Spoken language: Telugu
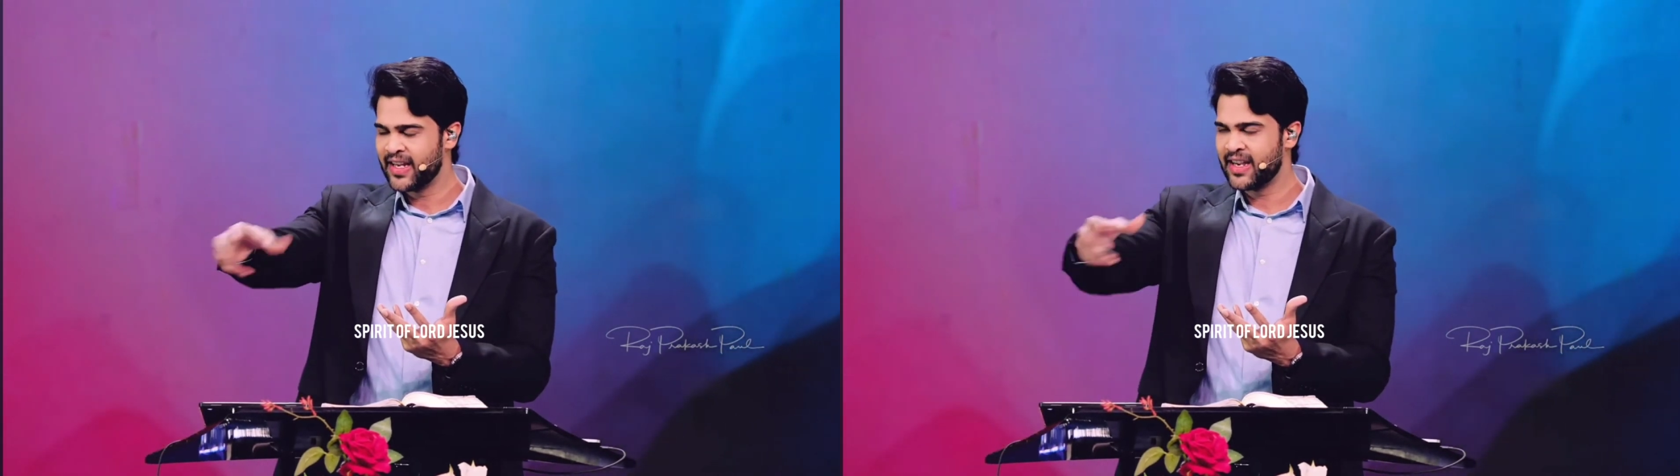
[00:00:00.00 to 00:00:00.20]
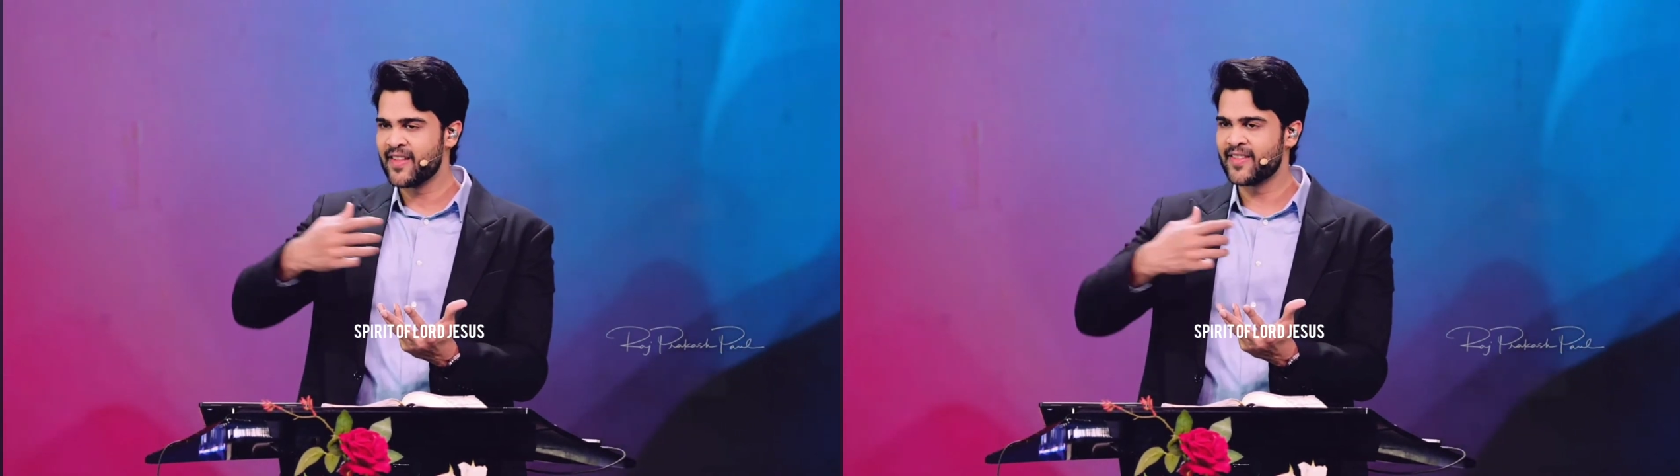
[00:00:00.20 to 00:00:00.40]

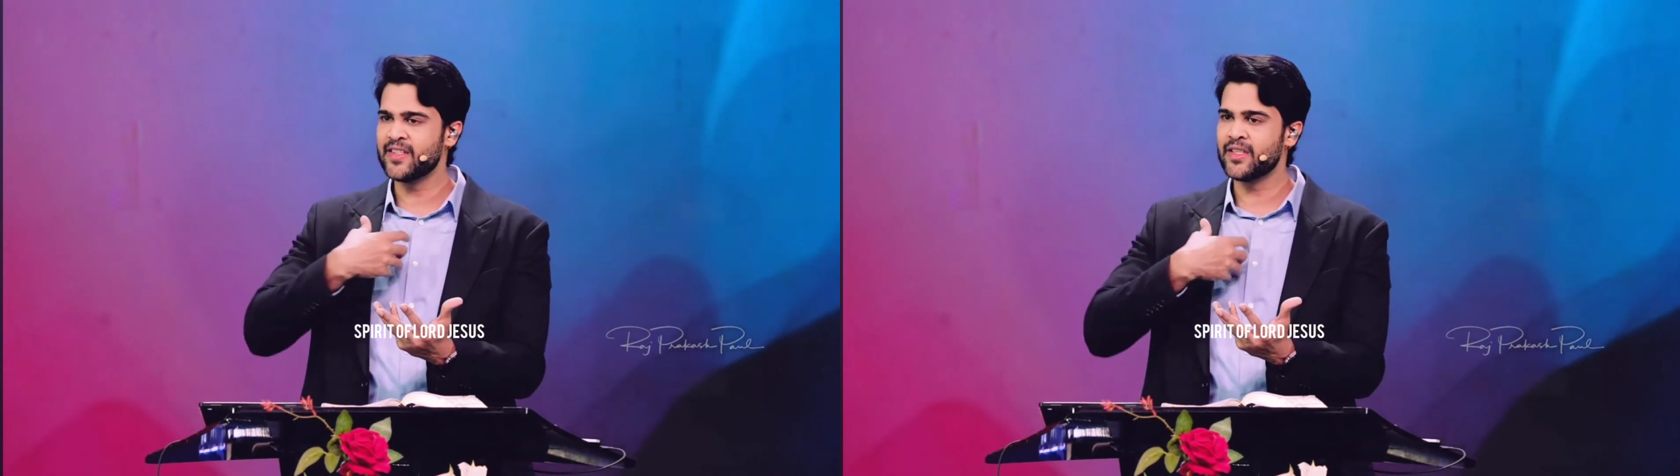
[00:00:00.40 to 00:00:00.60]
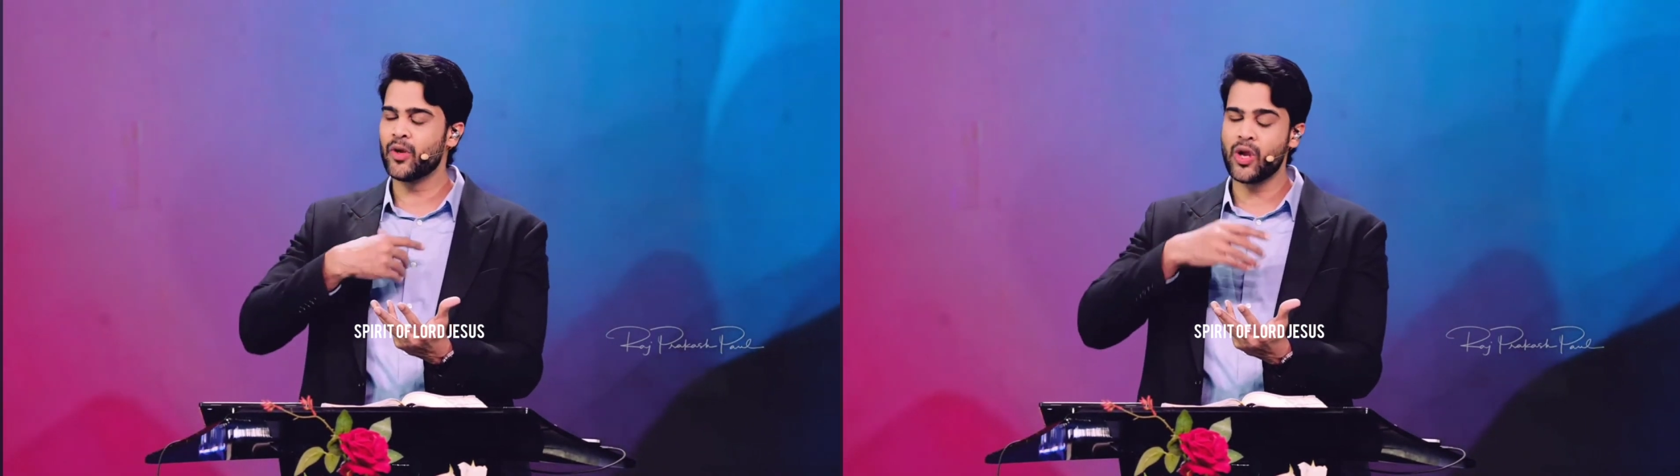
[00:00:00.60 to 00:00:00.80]
కానీ అదే
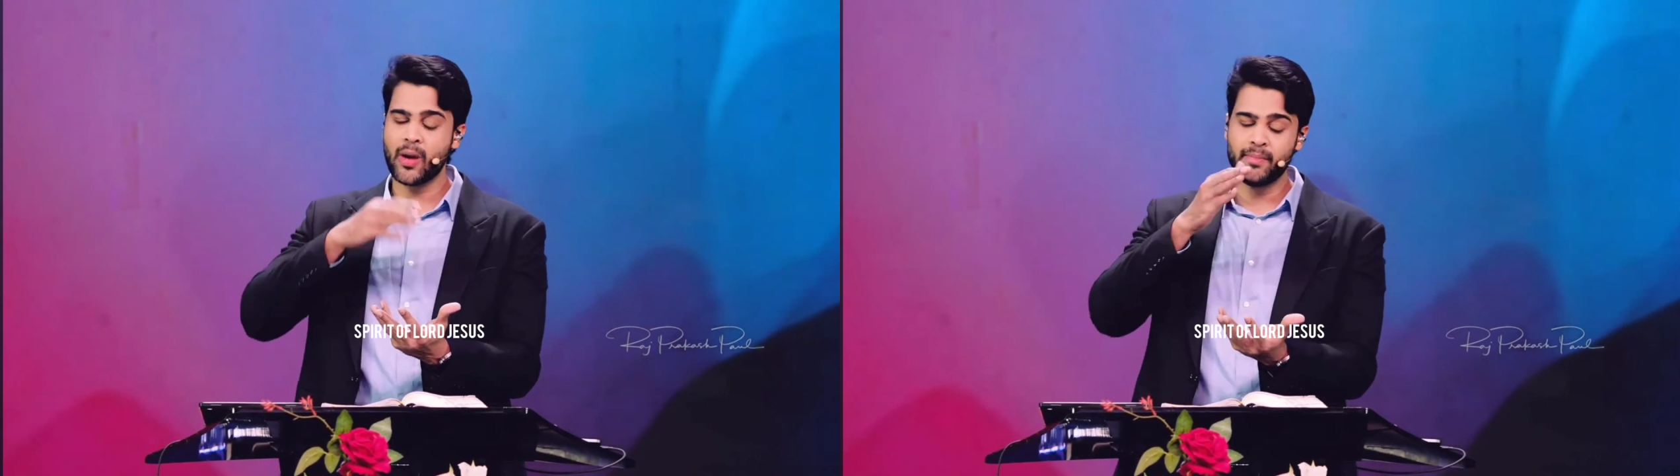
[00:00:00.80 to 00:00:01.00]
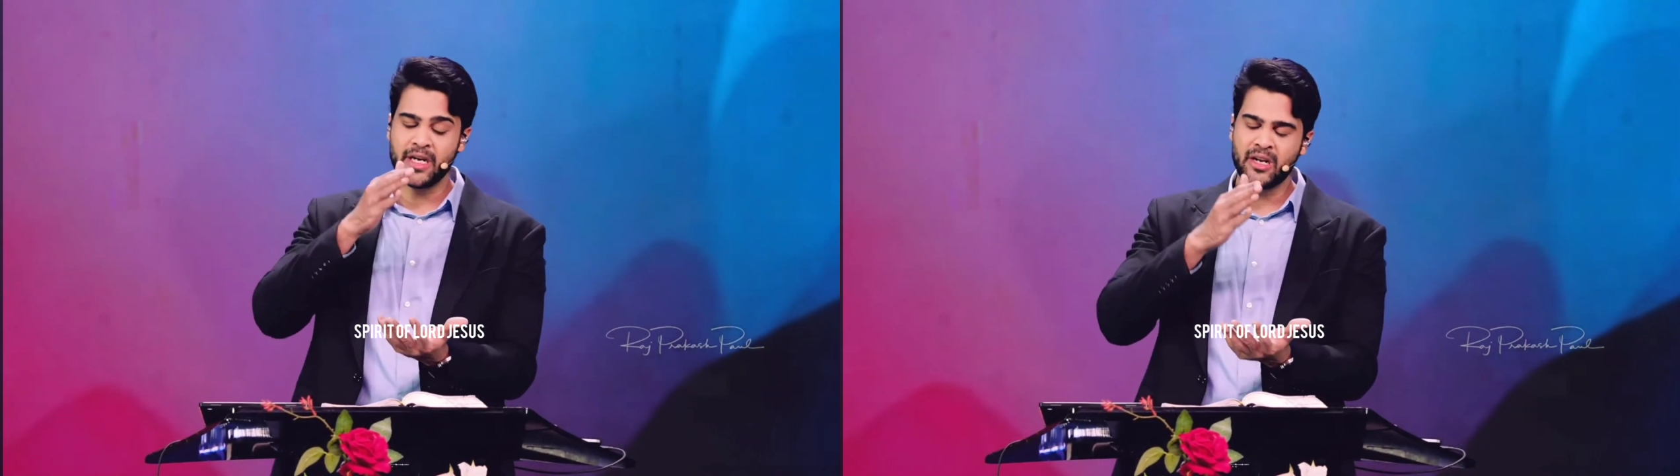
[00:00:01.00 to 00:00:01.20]
సమయంలో ఆ
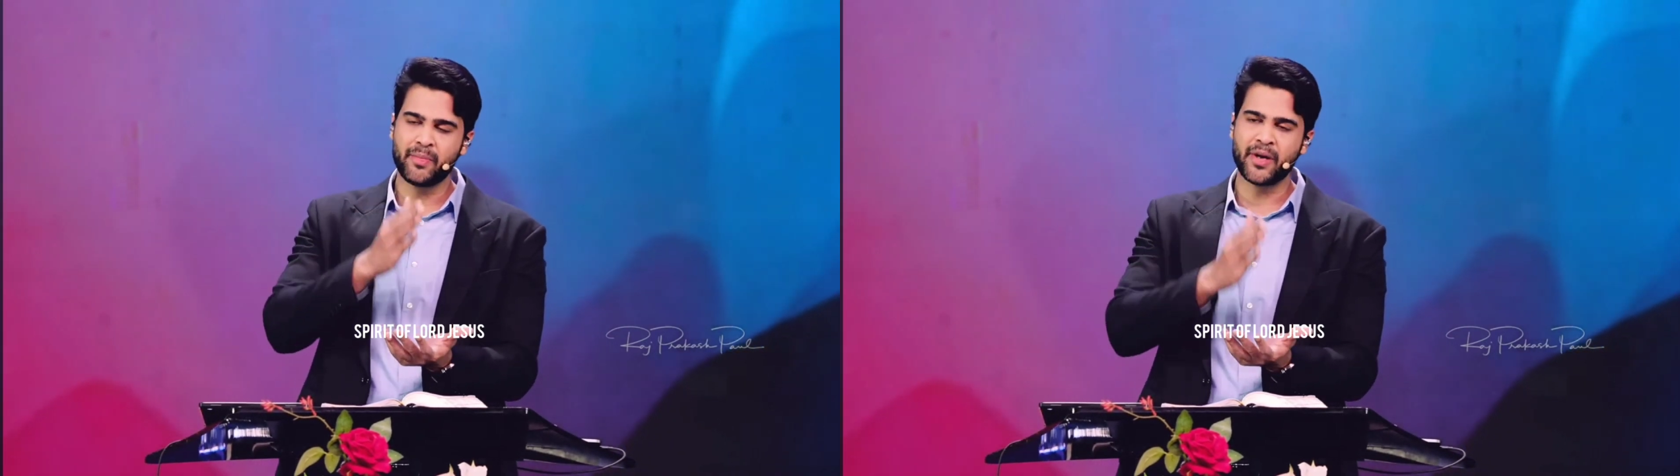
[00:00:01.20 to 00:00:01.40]
బిడ్డ